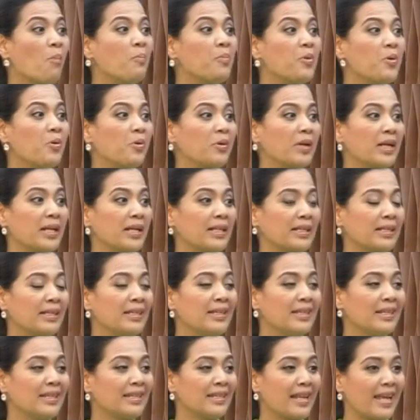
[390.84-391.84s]
บอยู่
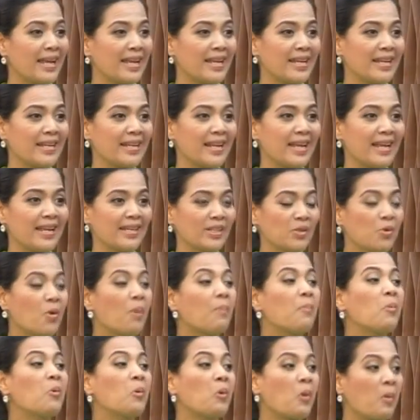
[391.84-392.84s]
ใน
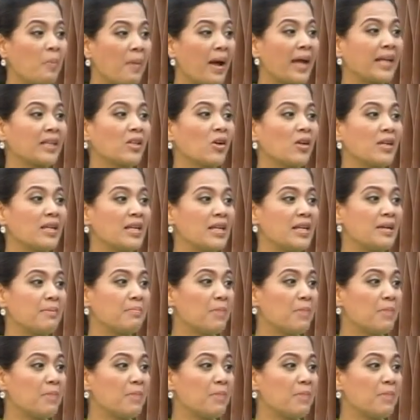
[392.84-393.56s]
ทั่วไปตอนนี้